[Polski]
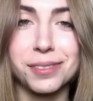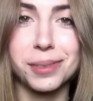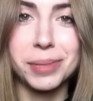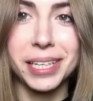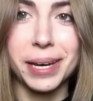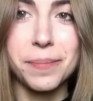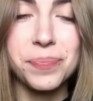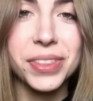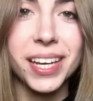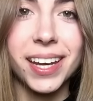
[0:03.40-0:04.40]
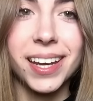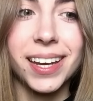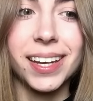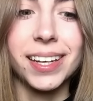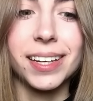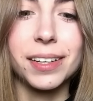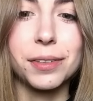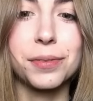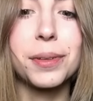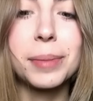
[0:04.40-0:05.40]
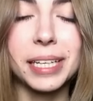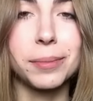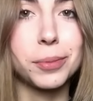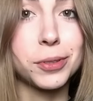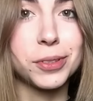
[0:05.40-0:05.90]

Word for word: filmikiem. E, filmikiem,